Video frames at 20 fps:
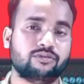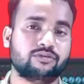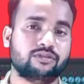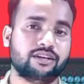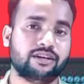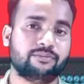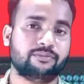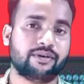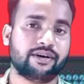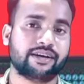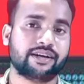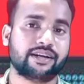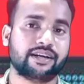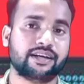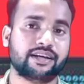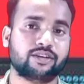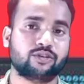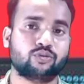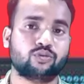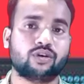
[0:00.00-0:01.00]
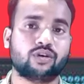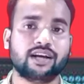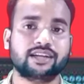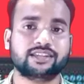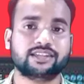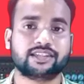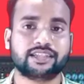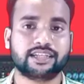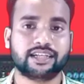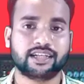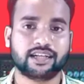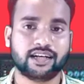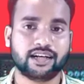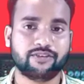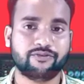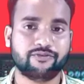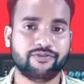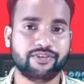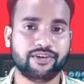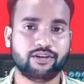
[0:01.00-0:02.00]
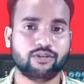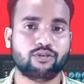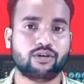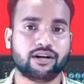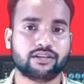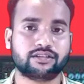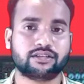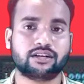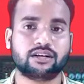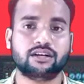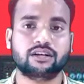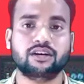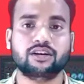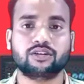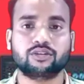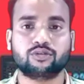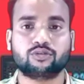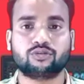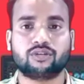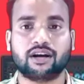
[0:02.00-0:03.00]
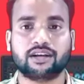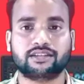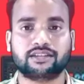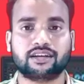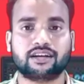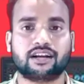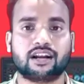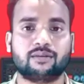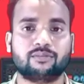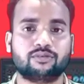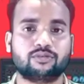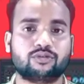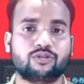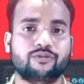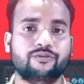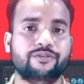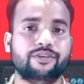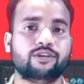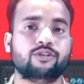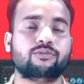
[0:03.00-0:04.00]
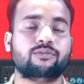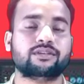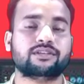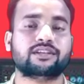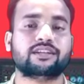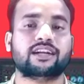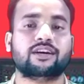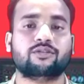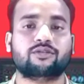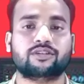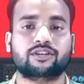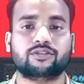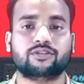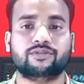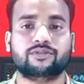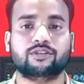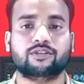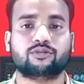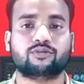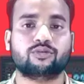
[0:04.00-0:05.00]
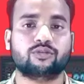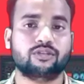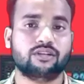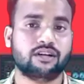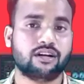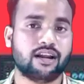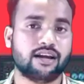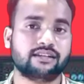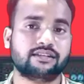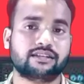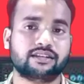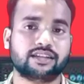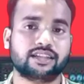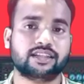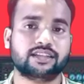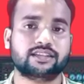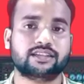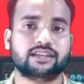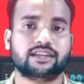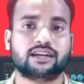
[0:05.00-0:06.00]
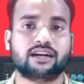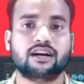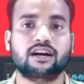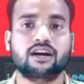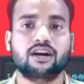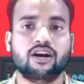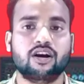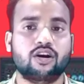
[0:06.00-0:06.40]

आप लोग ले पाएंगे तो गाइस ये है वीडियो आज का तो गाइस अगर आप लोग को वीडियो पसंद आया होगा तो वीडियो को लाइक कर दीजिएगा